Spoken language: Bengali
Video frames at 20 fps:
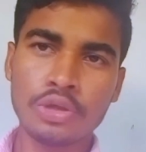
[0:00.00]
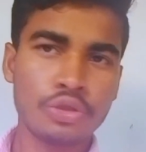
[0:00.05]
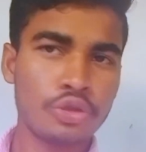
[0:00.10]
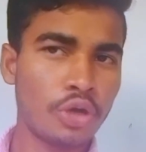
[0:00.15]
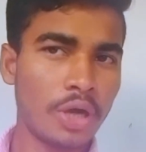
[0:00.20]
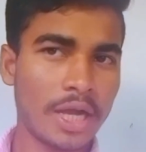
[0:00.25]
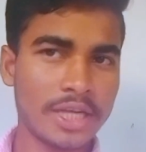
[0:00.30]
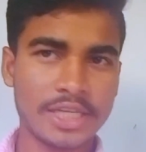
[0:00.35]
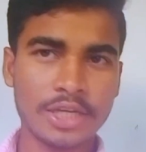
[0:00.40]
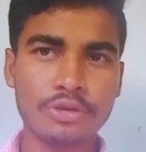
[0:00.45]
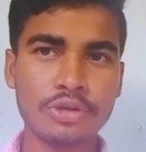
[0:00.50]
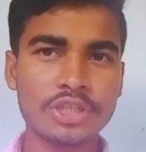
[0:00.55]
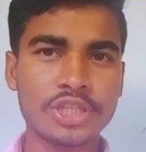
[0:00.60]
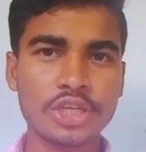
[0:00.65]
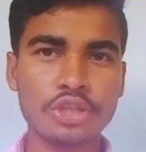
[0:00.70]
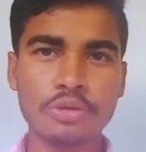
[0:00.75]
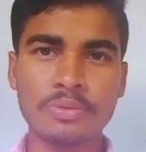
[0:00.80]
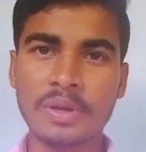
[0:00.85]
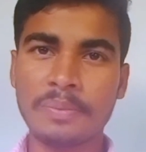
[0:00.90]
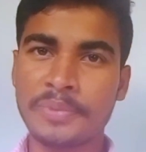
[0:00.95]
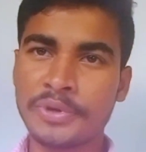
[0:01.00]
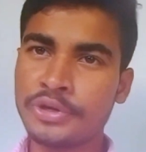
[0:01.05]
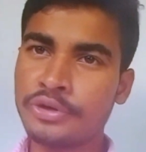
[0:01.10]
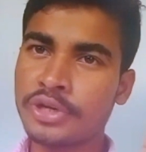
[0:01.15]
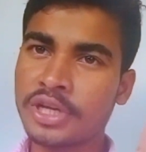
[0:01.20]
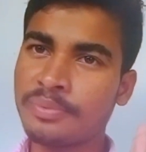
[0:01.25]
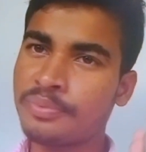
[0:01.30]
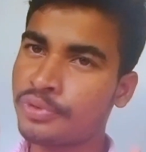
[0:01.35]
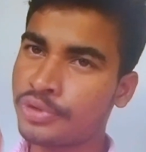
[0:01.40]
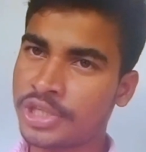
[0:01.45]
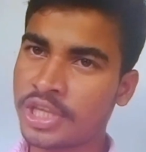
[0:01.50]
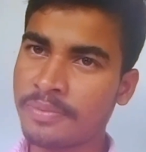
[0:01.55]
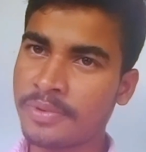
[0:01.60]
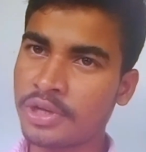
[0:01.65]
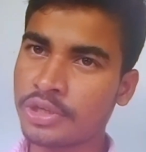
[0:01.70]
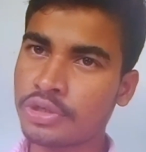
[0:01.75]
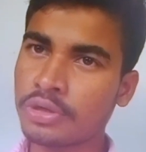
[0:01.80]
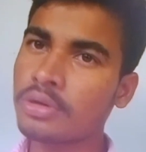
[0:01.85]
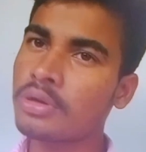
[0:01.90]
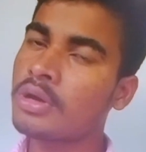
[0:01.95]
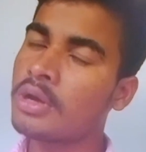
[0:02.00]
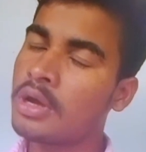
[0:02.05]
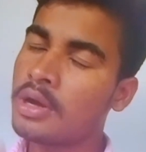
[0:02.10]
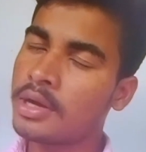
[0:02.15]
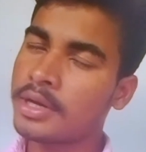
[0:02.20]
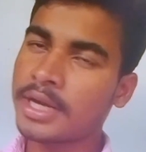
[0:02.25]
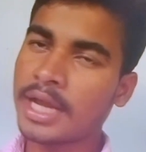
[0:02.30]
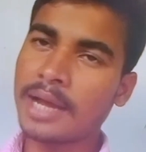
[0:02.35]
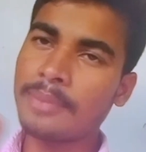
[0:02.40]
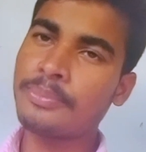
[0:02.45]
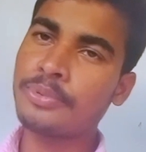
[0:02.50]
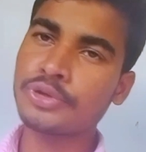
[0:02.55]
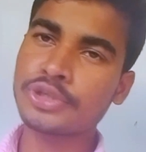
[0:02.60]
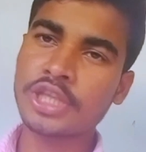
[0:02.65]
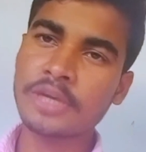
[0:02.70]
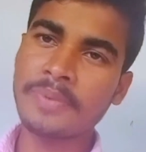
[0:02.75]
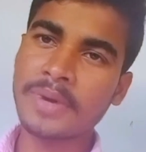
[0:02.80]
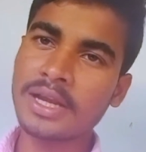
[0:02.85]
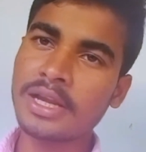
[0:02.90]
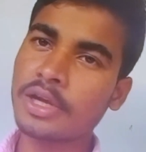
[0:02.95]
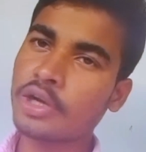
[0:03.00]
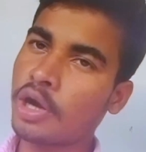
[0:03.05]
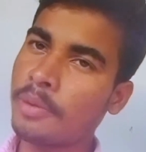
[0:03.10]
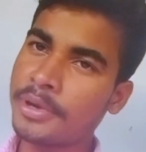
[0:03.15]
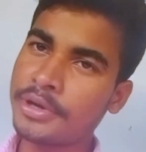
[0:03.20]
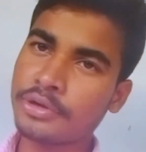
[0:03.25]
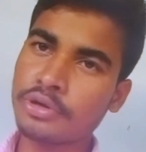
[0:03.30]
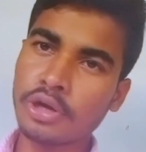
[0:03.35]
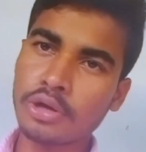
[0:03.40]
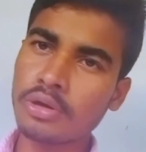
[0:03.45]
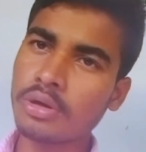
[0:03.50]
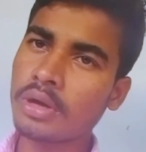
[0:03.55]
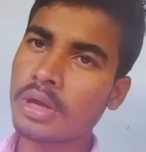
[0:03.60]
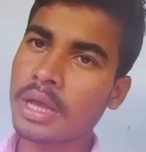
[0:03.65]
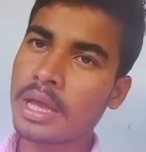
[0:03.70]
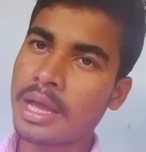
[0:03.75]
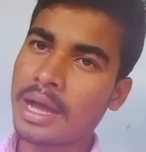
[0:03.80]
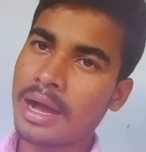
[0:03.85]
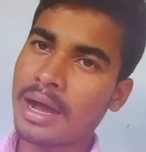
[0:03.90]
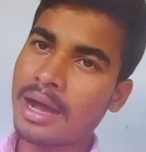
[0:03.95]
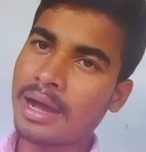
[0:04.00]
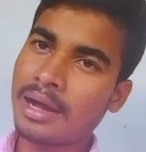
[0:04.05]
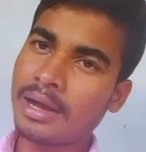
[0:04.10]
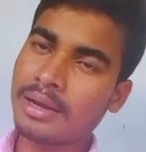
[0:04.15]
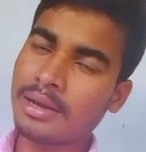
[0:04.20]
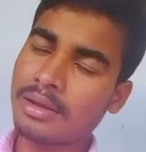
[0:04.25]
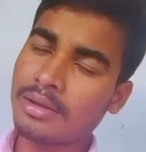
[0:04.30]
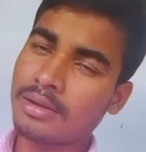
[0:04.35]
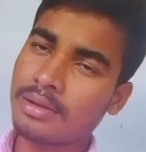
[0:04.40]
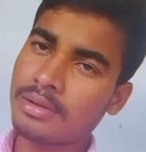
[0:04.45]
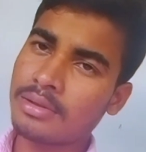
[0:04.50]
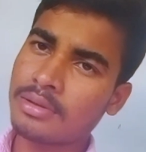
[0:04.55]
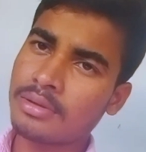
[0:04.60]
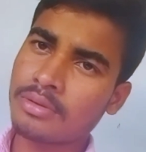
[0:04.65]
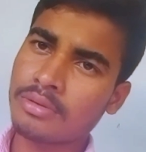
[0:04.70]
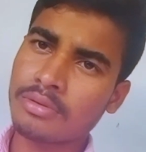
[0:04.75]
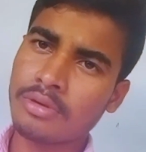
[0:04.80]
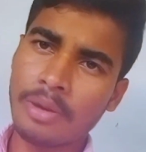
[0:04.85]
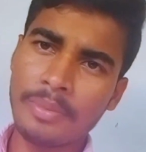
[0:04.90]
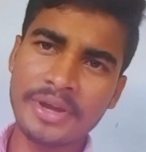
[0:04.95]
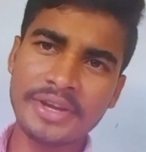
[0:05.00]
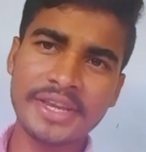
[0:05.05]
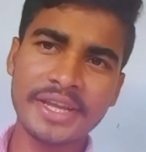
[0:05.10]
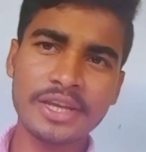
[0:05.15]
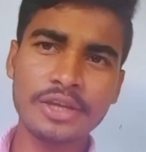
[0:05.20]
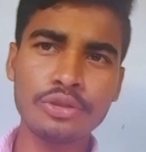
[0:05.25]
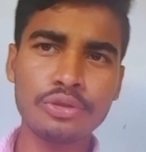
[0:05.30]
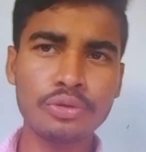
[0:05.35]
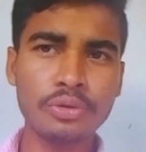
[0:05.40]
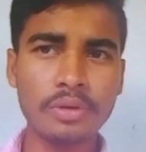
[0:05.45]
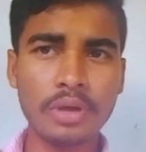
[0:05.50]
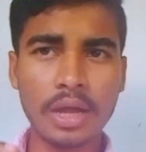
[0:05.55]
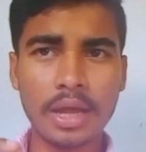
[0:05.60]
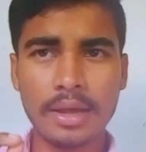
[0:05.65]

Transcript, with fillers: তো আশা করছি তোমরা ভিডিওটা বুঝতে পেরেছো না বুঝতে পারলে কমেন্ট করো আর কমেন্টে কিন্তু